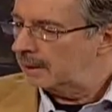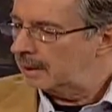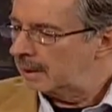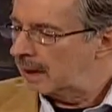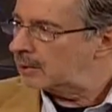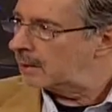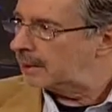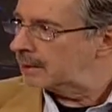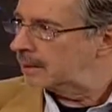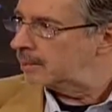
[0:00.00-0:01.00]
la otra
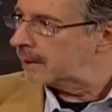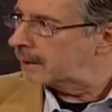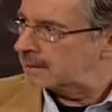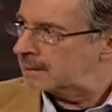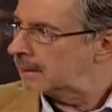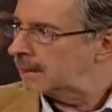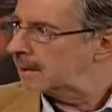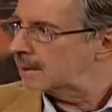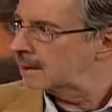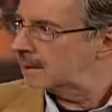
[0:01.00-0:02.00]
parte del PRD se va a ir
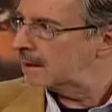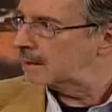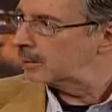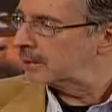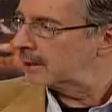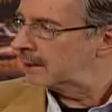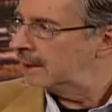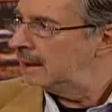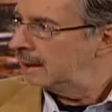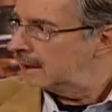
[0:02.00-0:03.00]
deslindar después de
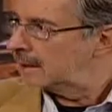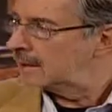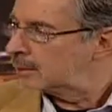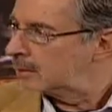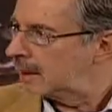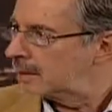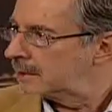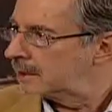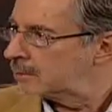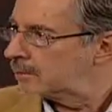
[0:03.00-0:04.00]
que el tribunal
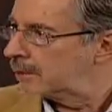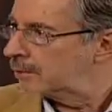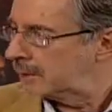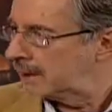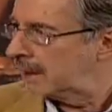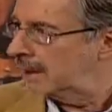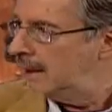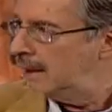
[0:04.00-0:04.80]
emita su fallo final,